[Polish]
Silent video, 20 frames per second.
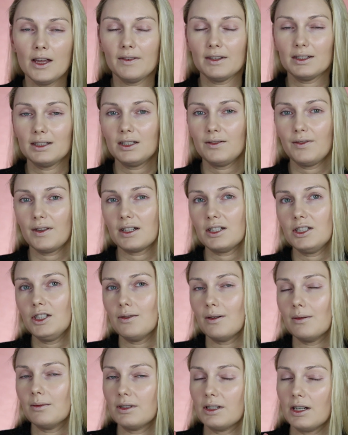więc
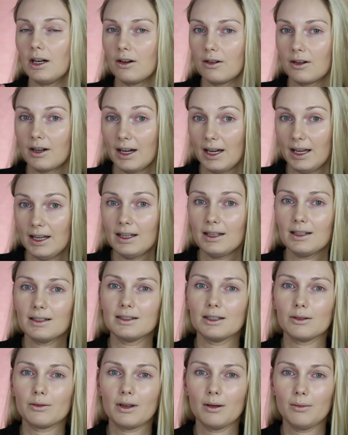stwierdziłam, że ok,
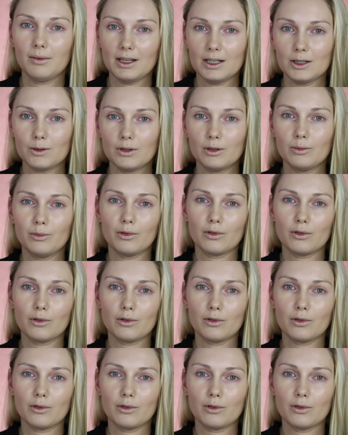jest całkiem niezły,